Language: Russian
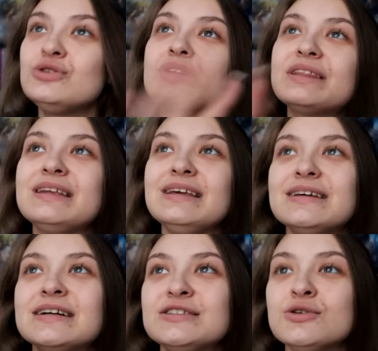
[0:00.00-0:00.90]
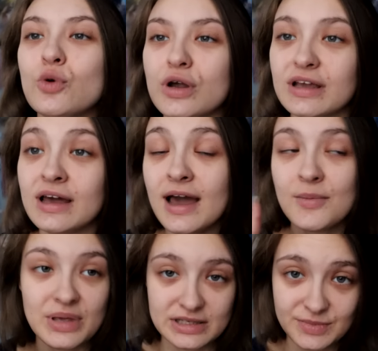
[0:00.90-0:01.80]
Делю на три категории,
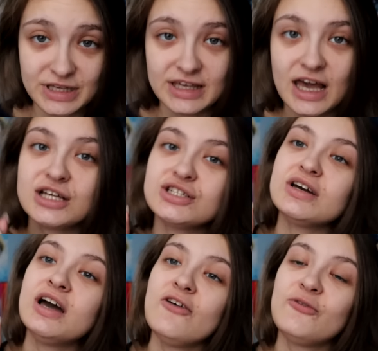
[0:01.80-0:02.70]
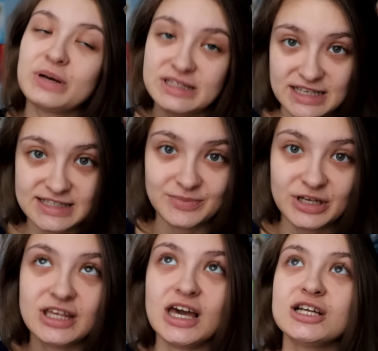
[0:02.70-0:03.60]
без макияжа, в процессе
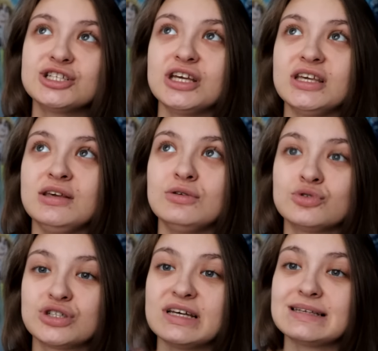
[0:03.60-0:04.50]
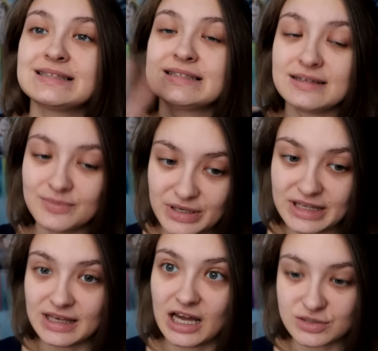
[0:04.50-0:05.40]
макияжа и уже с
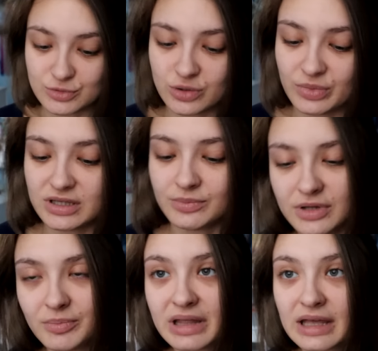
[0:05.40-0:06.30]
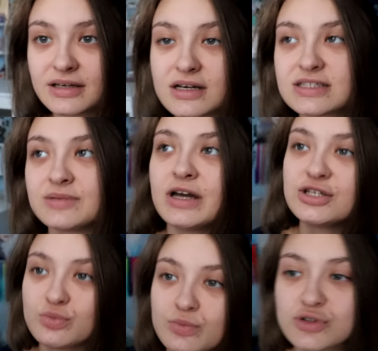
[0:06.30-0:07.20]
макияжем, чтобы это было понятно, как снимать,
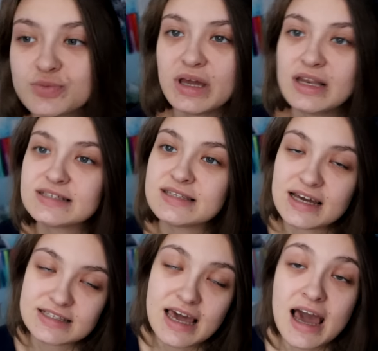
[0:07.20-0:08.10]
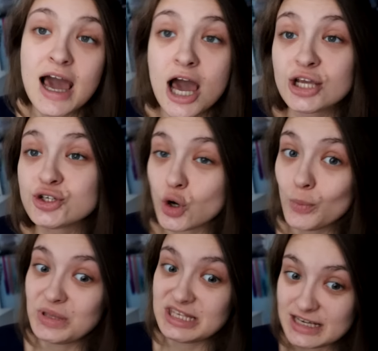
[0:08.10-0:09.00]
чтобы мы успели снять
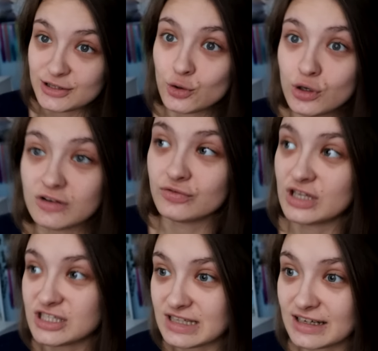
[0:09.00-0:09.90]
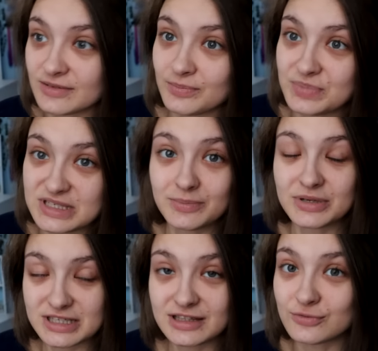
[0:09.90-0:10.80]
еще 50 роликов, у нас так-то
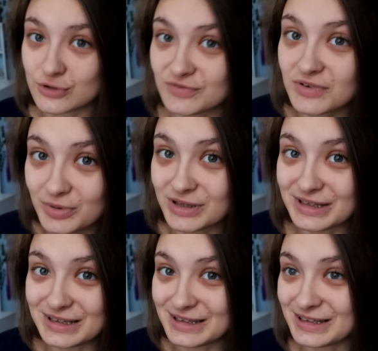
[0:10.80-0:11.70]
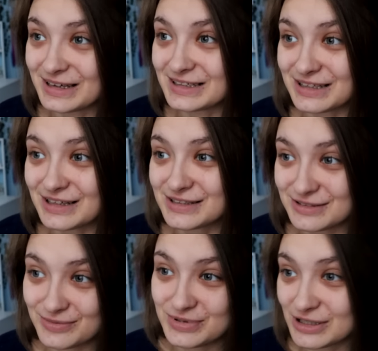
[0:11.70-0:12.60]
50% уже выполнено, и осталось
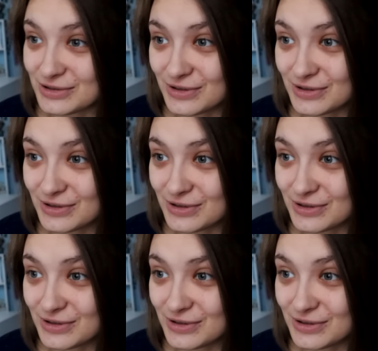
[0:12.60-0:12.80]
всего 50